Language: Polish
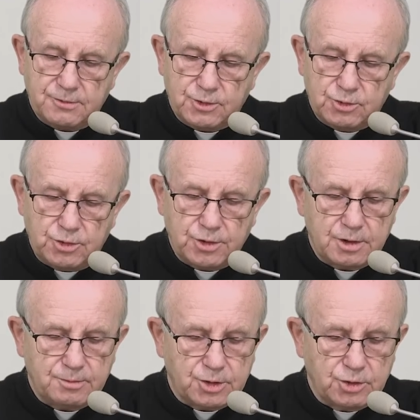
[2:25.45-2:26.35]
w
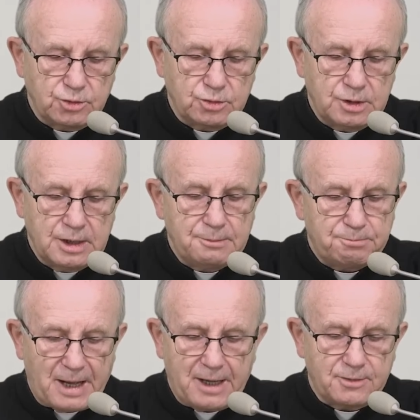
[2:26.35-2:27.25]
którym dniu
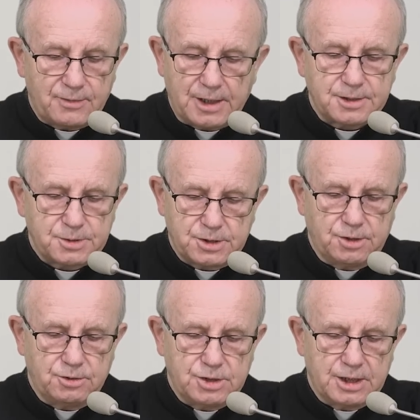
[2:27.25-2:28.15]
Pan wasz
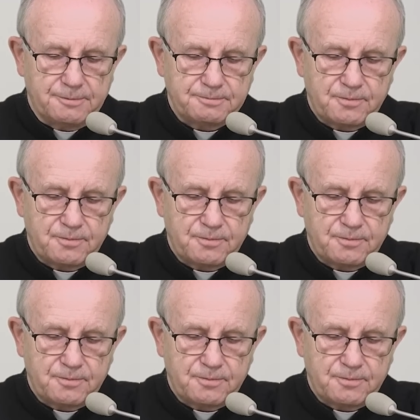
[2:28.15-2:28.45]
przyjdzie.